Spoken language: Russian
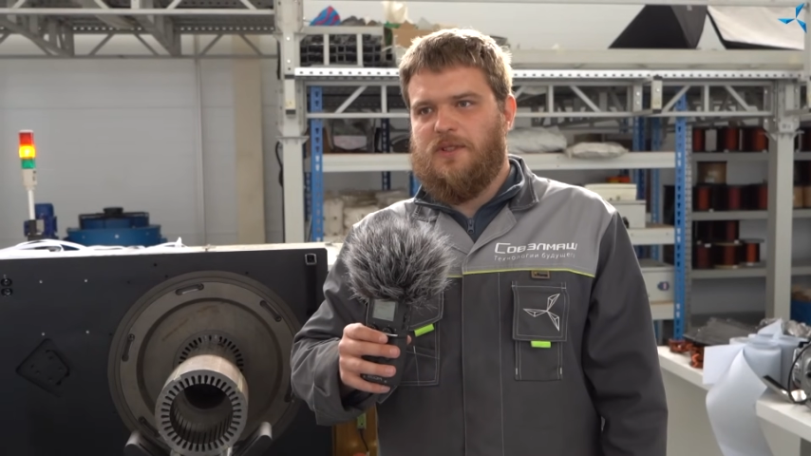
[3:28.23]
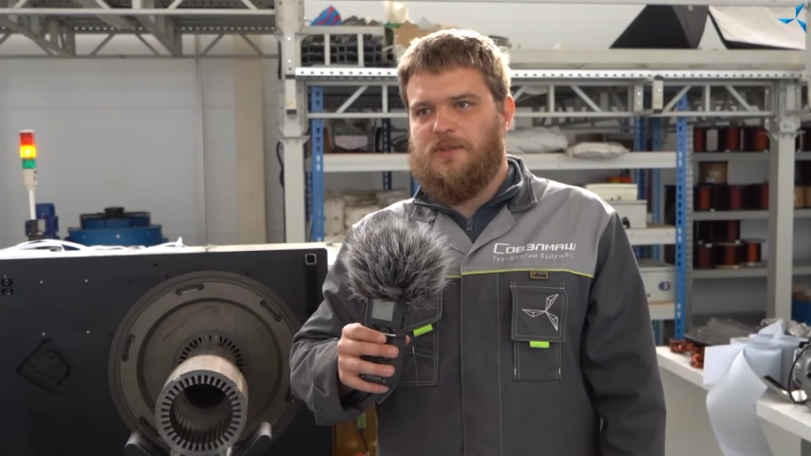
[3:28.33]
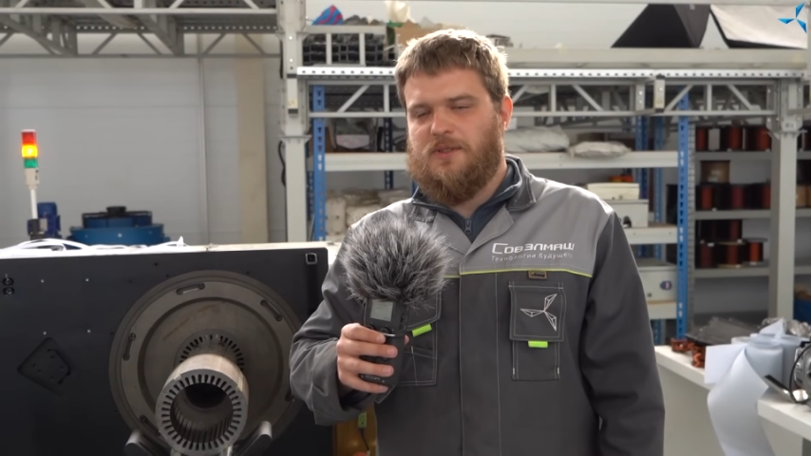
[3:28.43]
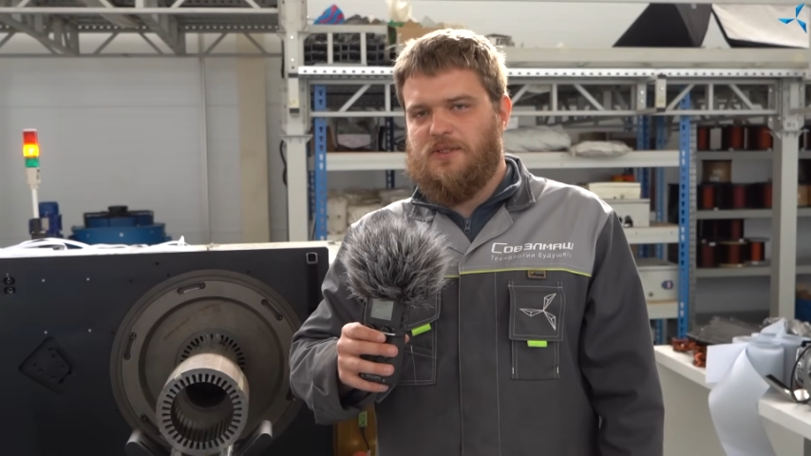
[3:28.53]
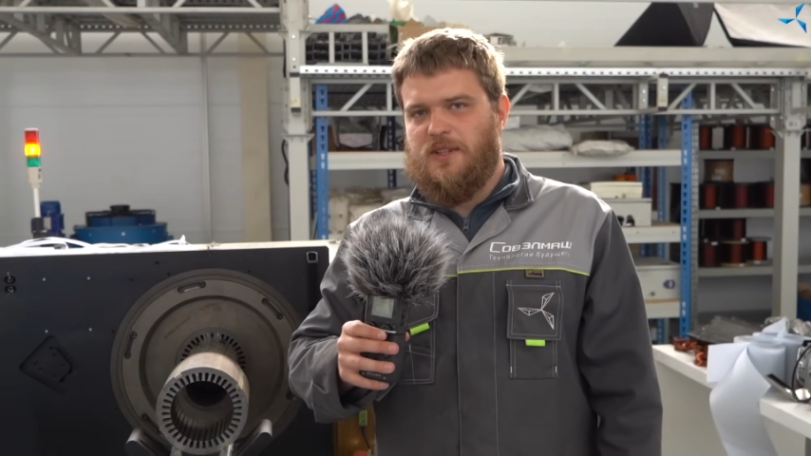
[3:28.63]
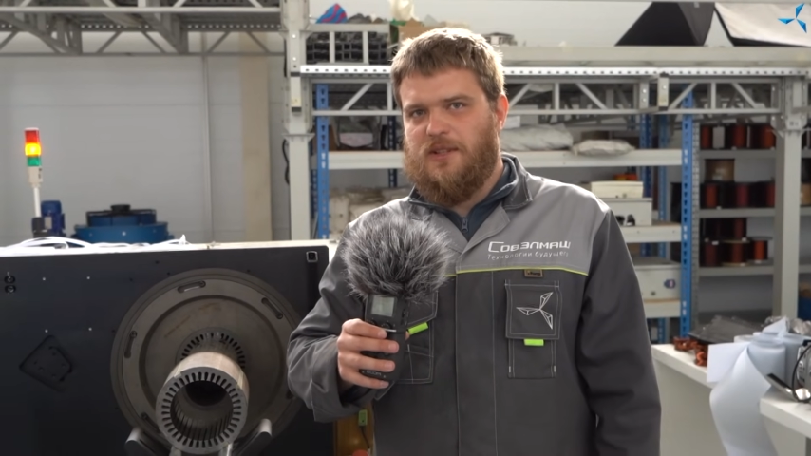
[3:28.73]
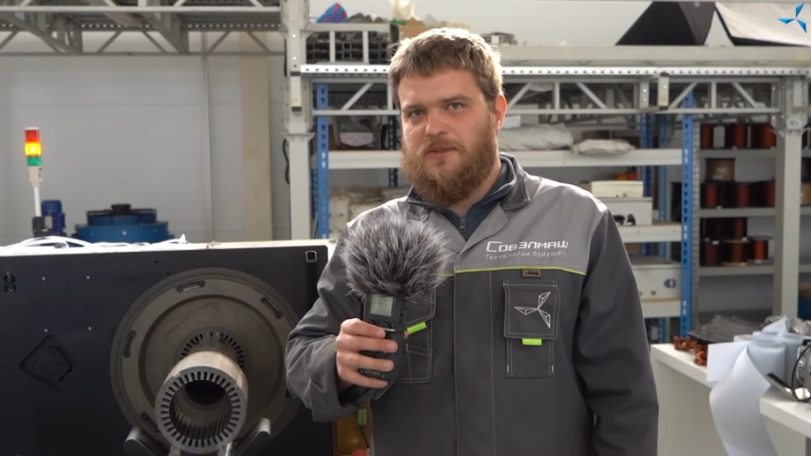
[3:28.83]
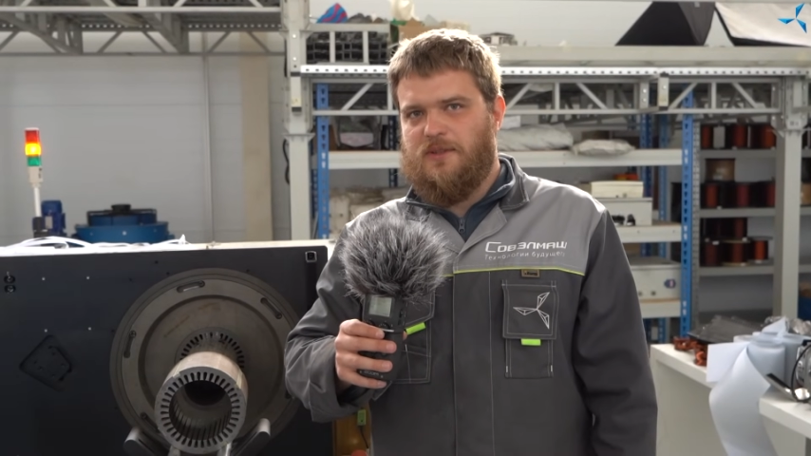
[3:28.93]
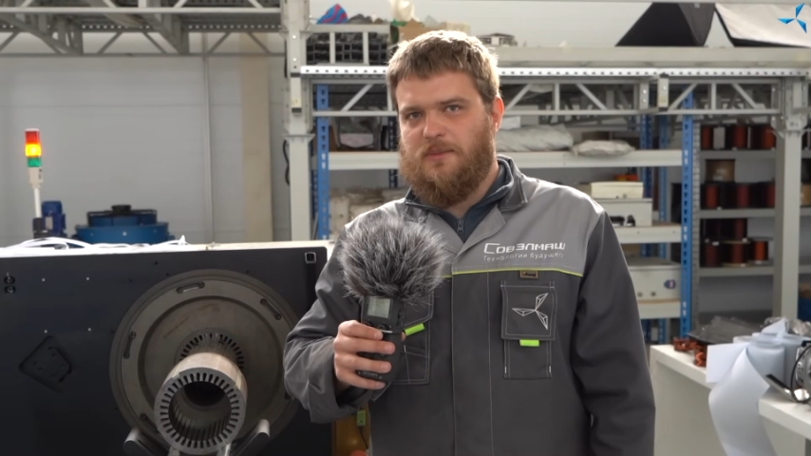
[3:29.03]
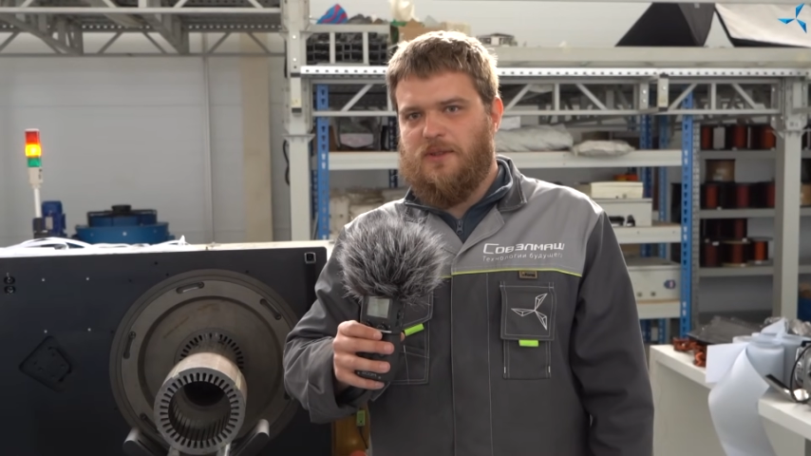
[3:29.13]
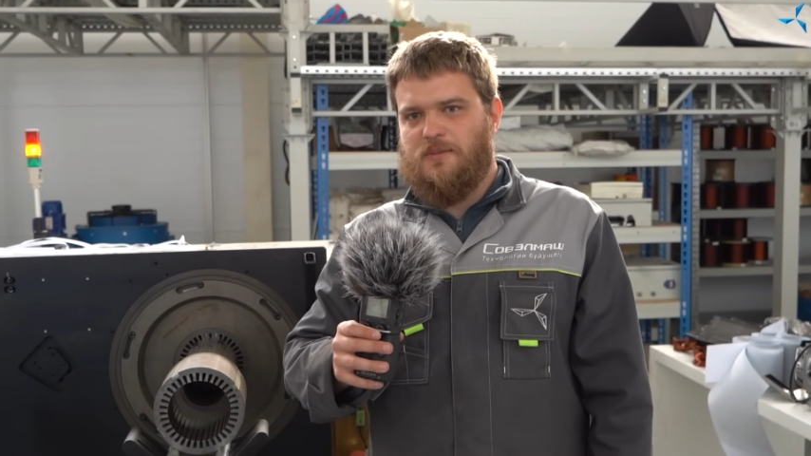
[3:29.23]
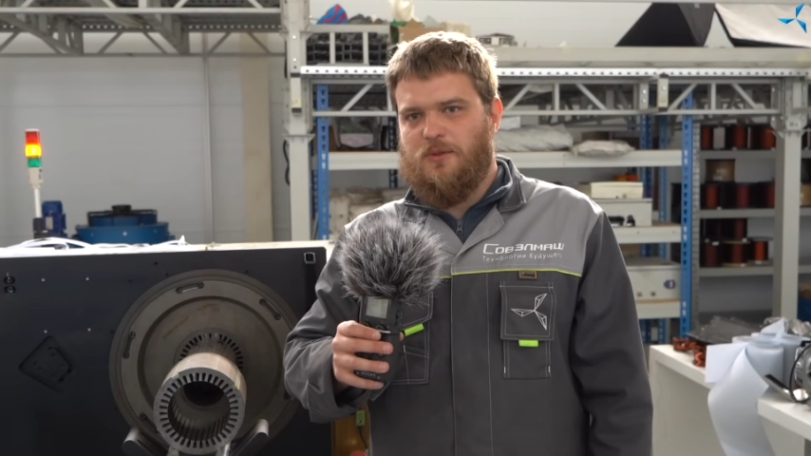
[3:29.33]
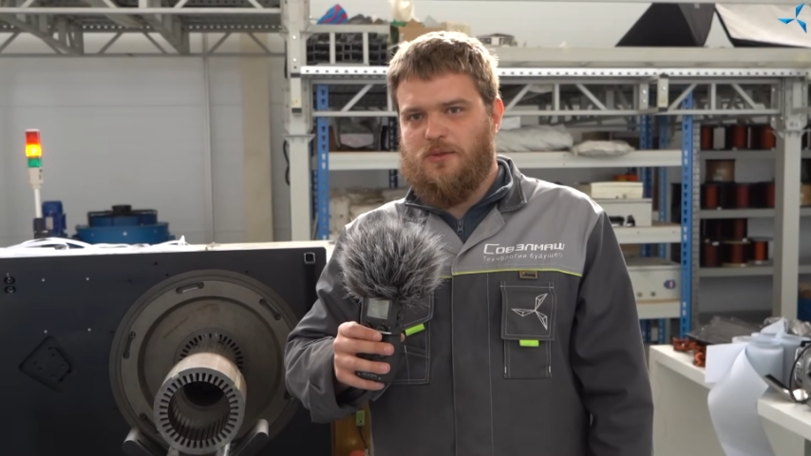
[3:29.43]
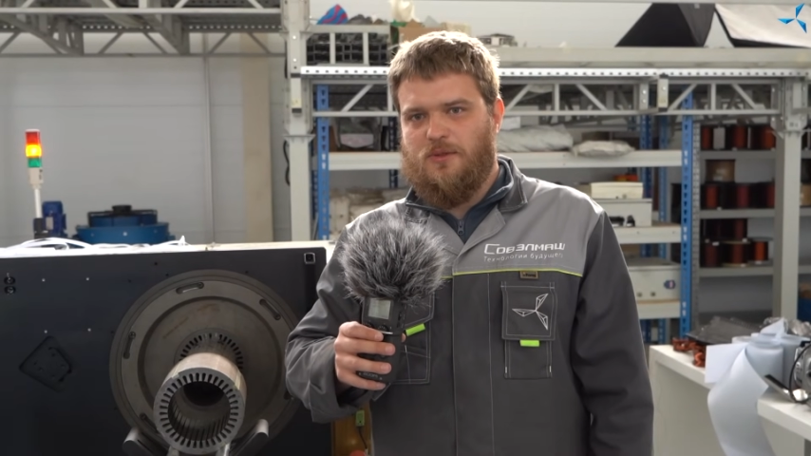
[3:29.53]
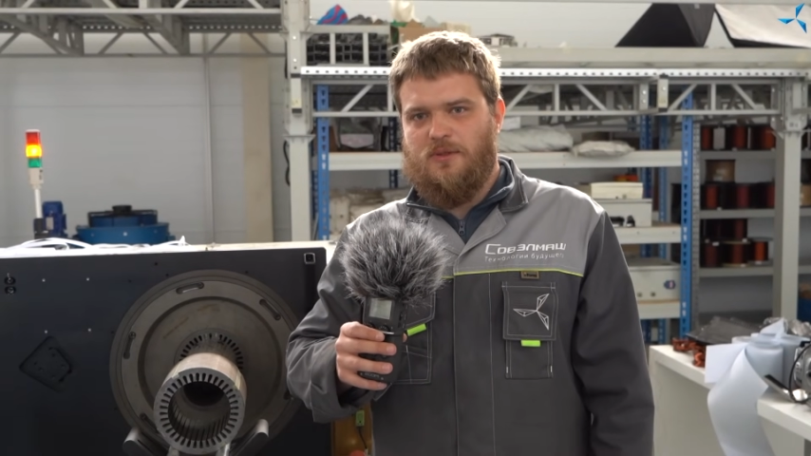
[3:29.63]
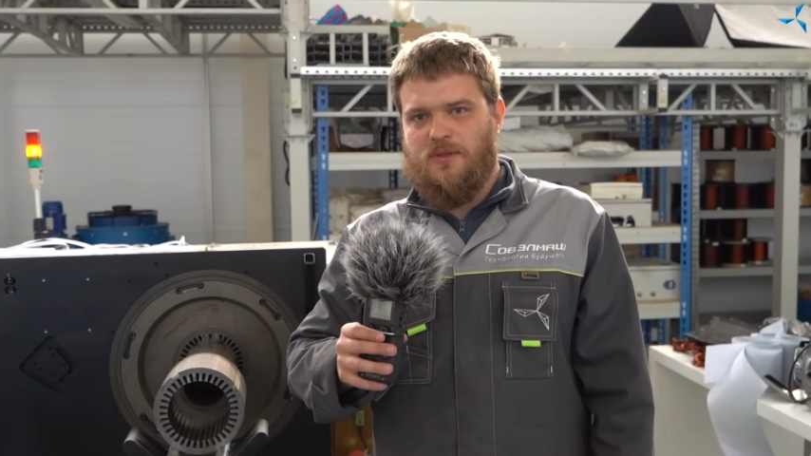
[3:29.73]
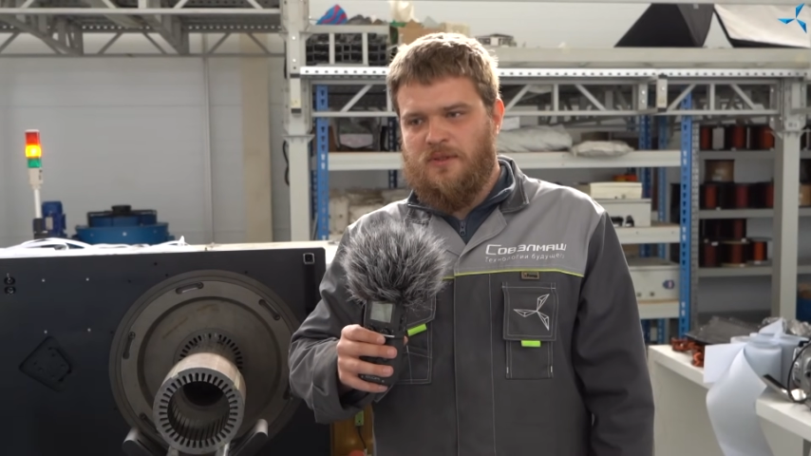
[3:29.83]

продемонстрировать вам работу